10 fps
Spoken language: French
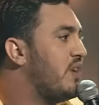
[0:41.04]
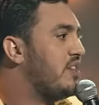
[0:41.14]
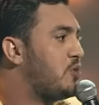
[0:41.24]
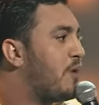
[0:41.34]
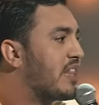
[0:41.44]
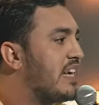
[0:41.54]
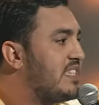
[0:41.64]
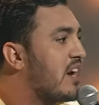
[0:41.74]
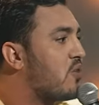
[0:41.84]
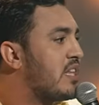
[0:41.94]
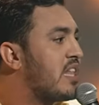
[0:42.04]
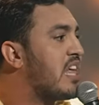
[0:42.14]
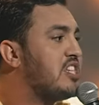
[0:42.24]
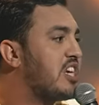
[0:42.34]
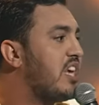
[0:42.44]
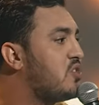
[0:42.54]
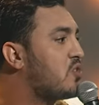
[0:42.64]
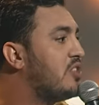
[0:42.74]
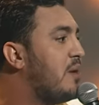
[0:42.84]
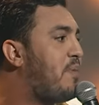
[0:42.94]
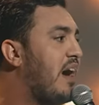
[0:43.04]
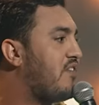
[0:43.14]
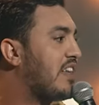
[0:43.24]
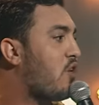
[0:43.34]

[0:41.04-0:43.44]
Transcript: Tu peux être assis à côté d'un Algérien, tu le connais pas, il va être en